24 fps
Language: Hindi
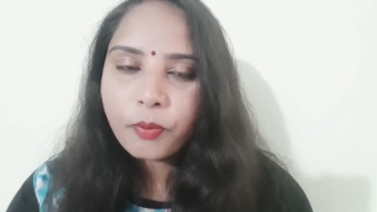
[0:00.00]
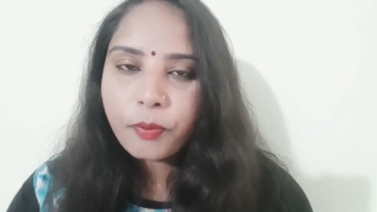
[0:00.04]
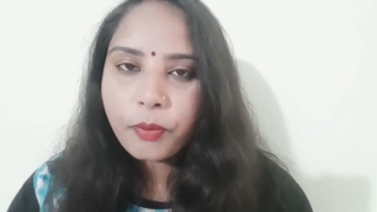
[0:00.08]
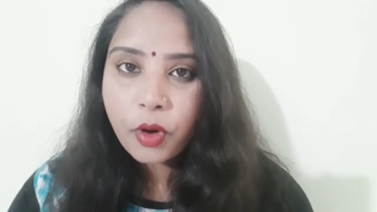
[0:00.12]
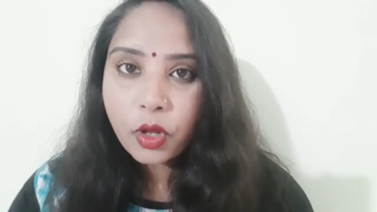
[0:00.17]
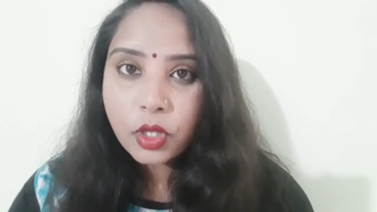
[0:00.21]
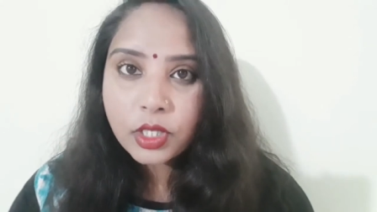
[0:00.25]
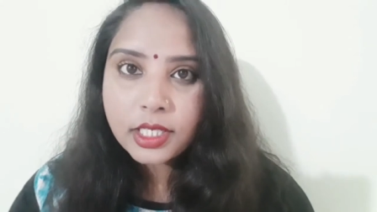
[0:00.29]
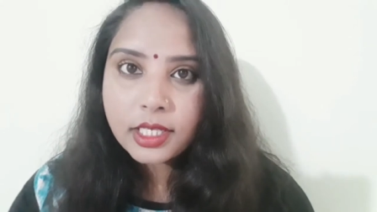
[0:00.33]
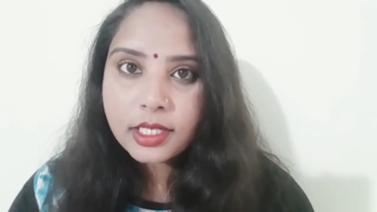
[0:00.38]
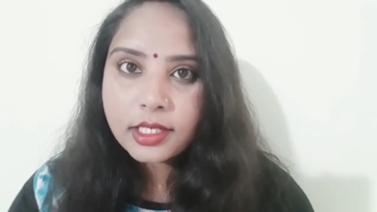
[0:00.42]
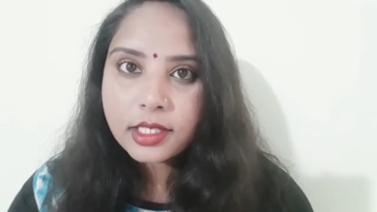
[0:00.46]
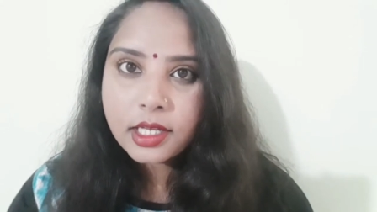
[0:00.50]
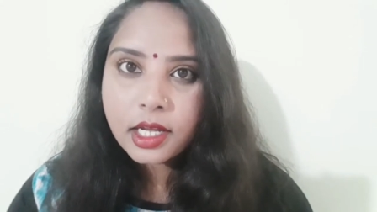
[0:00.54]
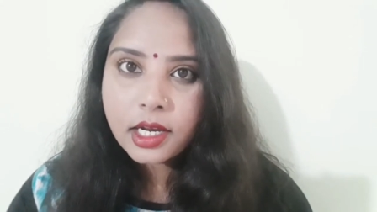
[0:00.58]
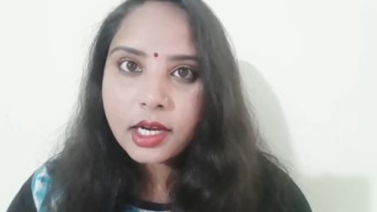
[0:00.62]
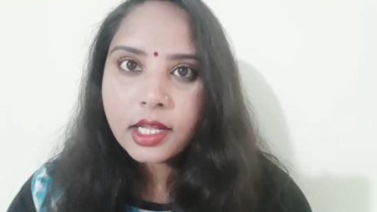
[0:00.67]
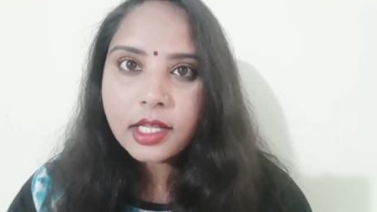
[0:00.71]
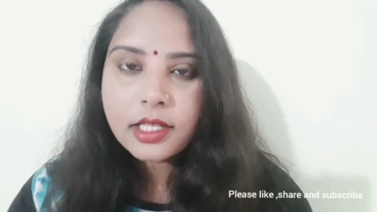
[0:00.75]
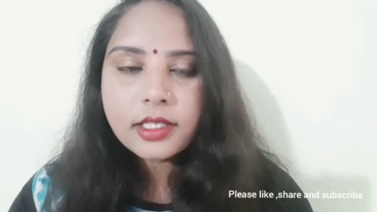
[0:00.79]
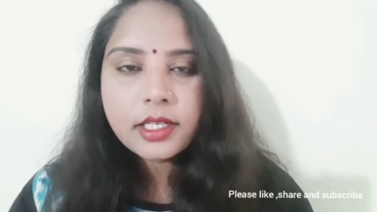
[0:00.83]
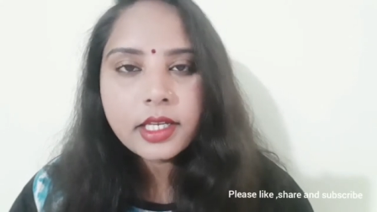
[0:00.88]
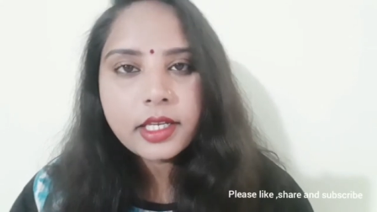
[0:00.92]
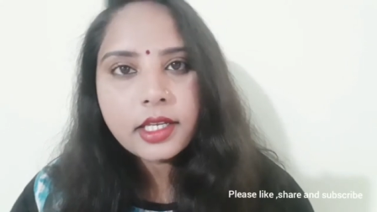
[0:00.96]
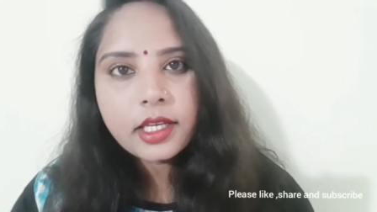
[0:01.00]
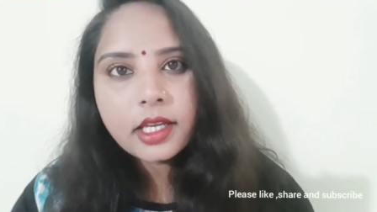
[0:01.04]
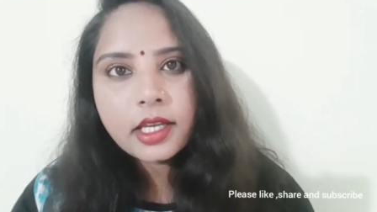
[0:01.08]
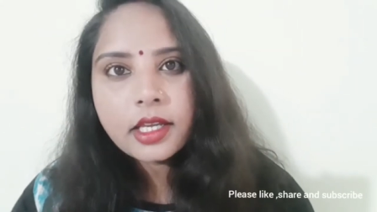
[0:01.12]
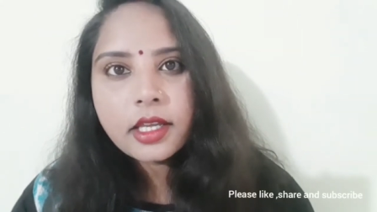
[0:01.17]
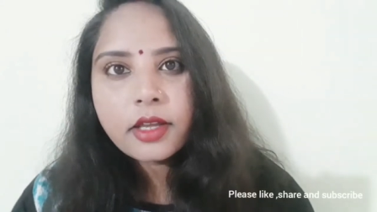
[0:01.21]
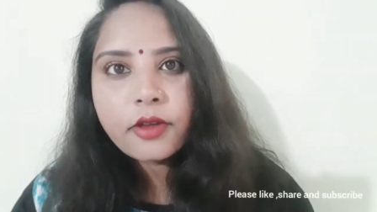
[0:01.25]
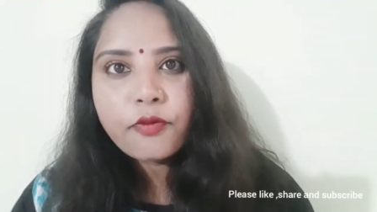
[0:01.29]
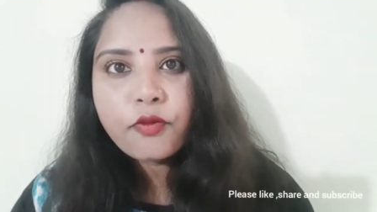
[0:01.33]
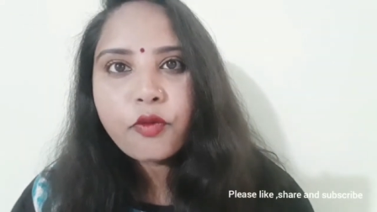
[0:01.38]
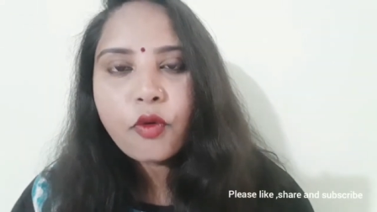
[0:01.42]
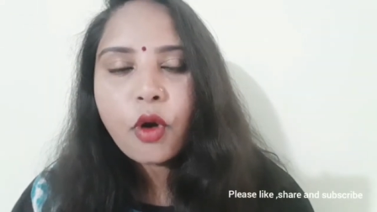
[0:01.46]
प्रोसेस करना चाहिए
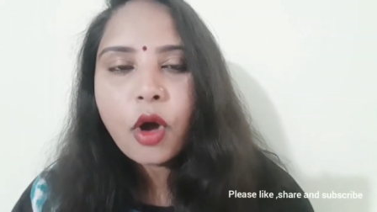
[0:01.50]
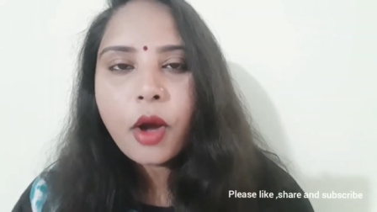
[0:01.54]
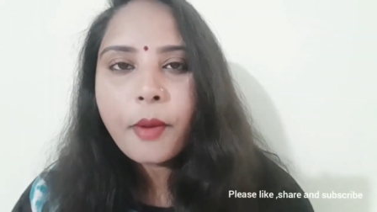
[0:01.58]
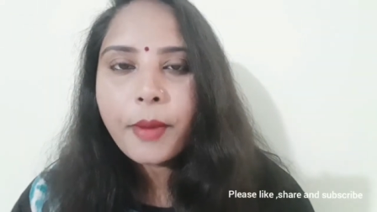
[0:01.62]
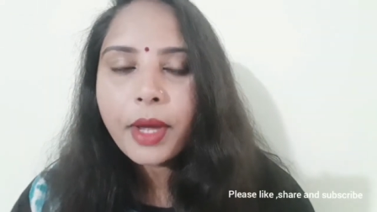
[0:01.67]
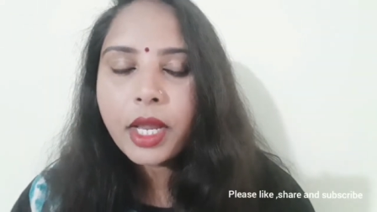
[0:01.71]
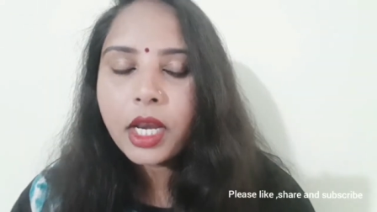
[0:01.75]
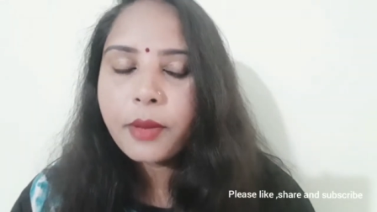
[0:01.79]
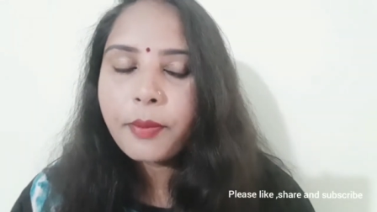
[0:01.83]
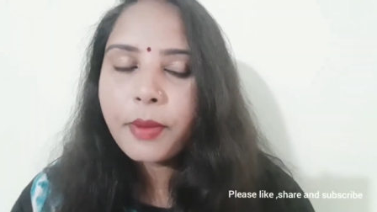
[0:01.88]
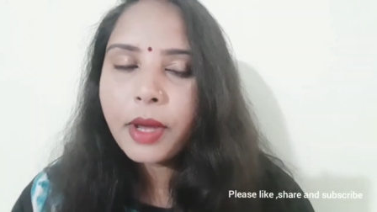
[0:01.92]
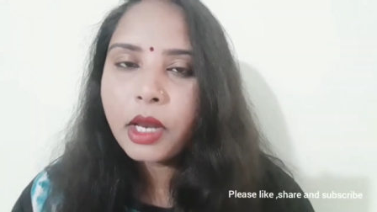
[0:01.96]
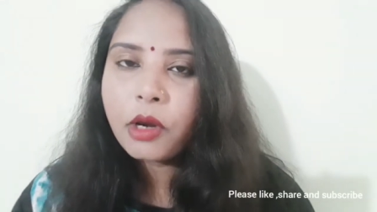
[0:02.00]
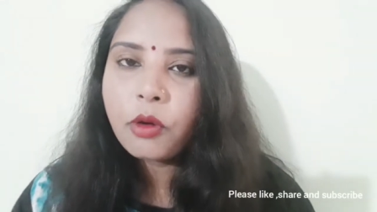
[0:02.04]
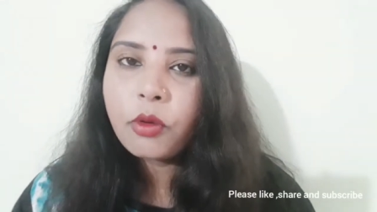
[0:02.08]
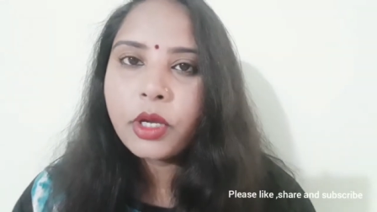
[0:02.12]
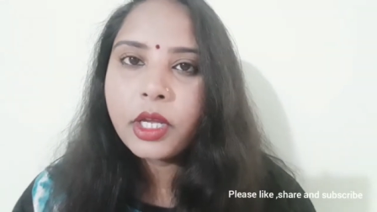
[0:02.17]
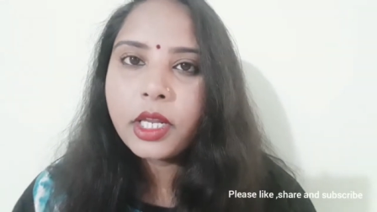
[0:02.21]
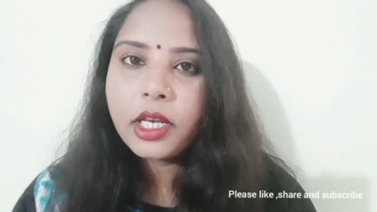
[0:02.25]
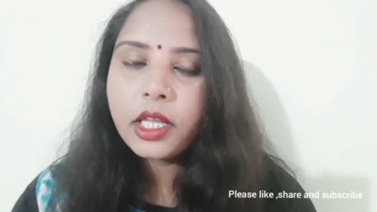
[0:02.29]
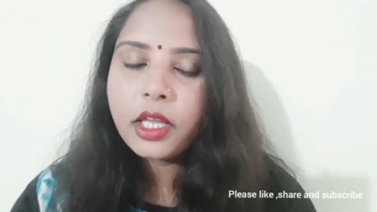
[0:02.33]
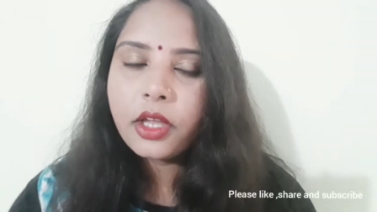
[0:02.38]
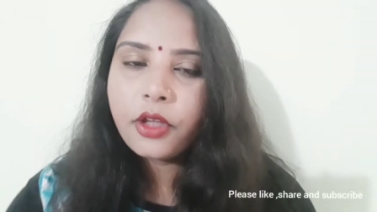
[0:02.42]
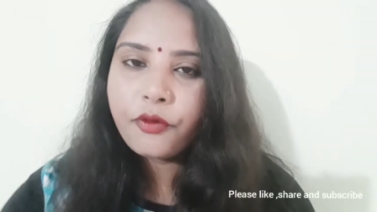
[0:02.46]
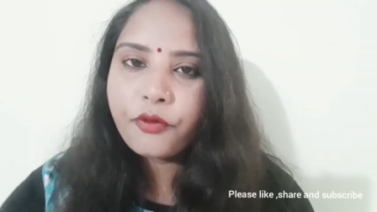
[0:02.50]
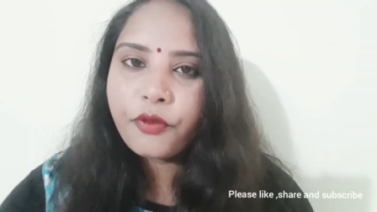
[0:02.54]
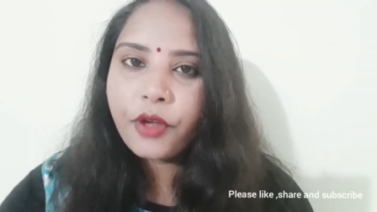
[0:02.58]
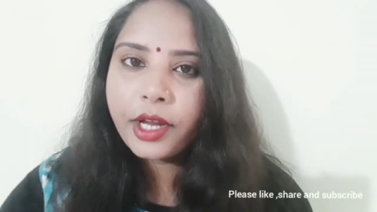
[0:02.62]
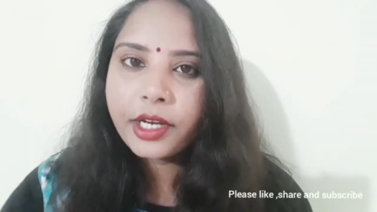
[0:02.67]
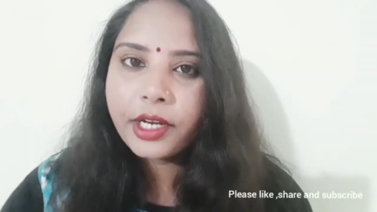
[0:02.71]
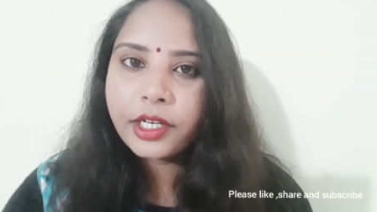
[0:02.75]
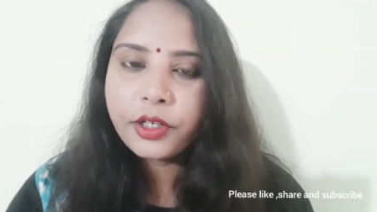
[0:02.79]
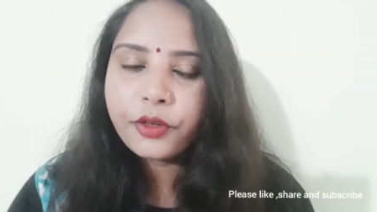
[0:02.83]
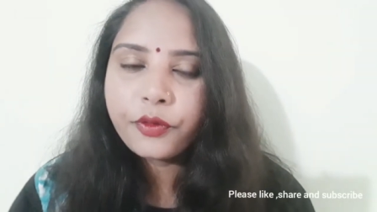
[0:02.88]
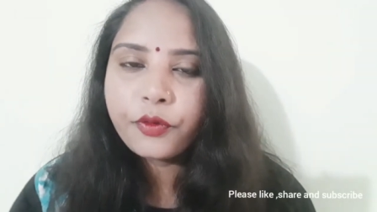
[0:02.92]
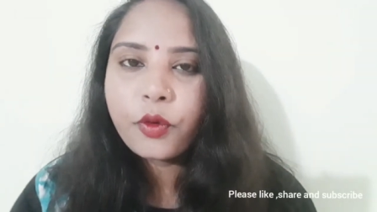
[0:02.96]
कि वो हमारे बालों के लिए
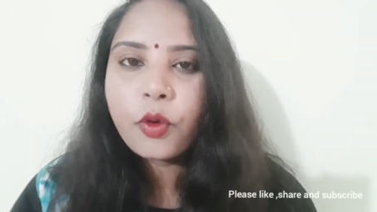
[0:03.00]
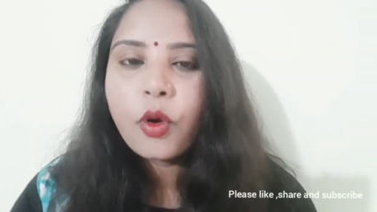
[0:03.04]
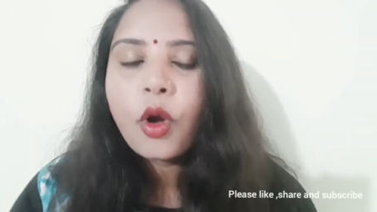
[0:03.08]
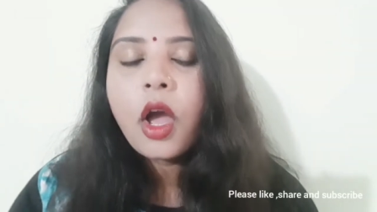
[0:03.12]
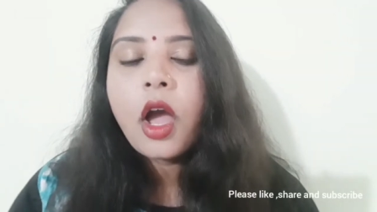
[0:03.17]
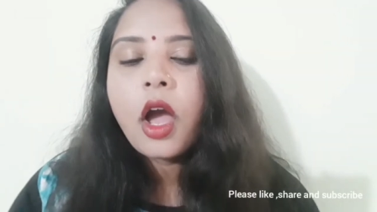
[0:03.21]
इफ़ेक्टिव हो